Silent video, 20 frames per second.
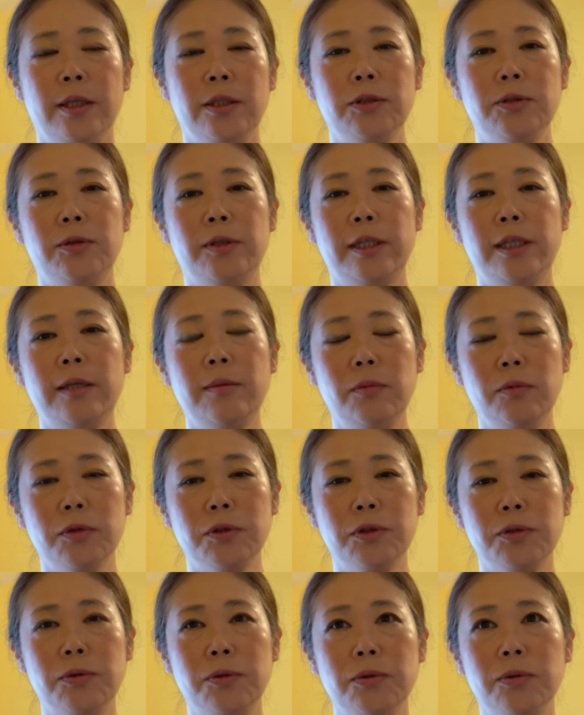それでも
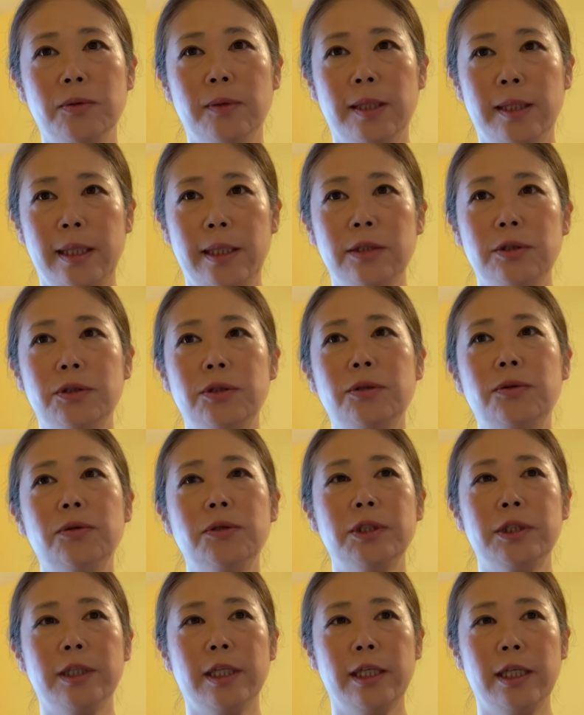仕事はね遂
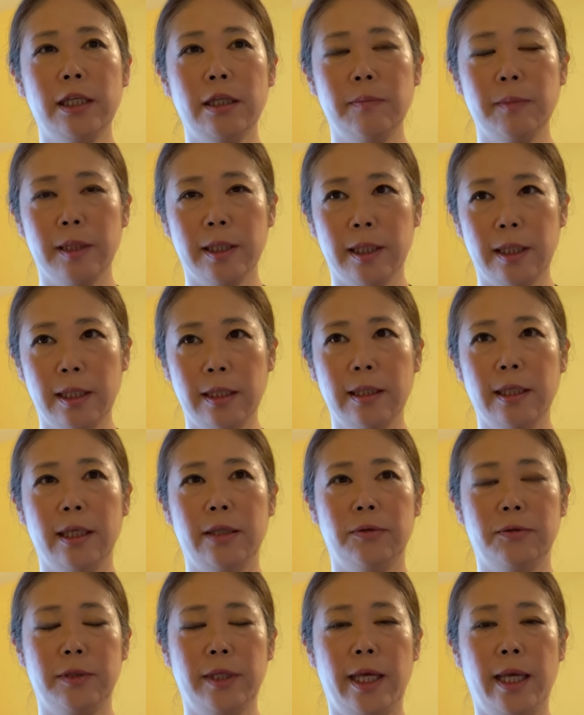行しなければならな
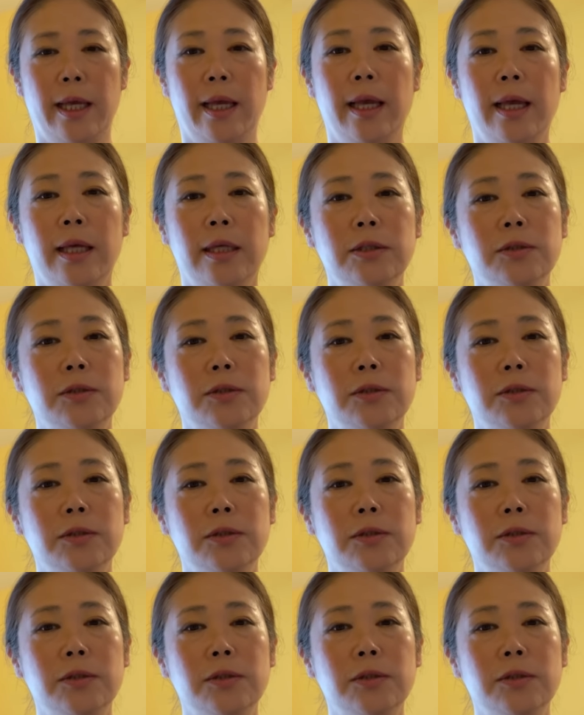いので、